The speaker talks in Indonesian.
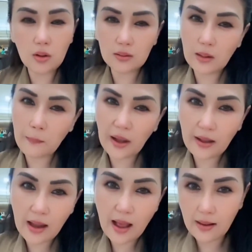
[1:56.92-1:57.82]

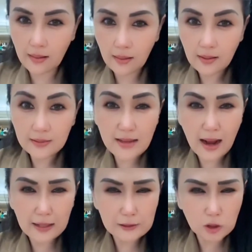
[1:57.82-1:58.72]
kepedean.
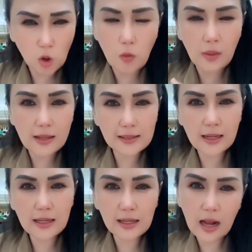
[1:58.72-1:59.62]
Jangan sok merasa
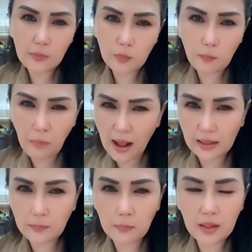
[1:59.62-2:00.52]
diri kamu
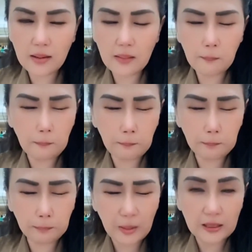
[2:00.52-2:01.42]
paling bin,
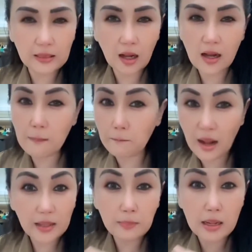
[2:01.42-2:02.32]
pinter dan
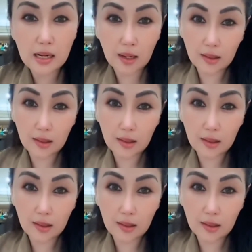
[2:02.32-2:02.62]
paling bener.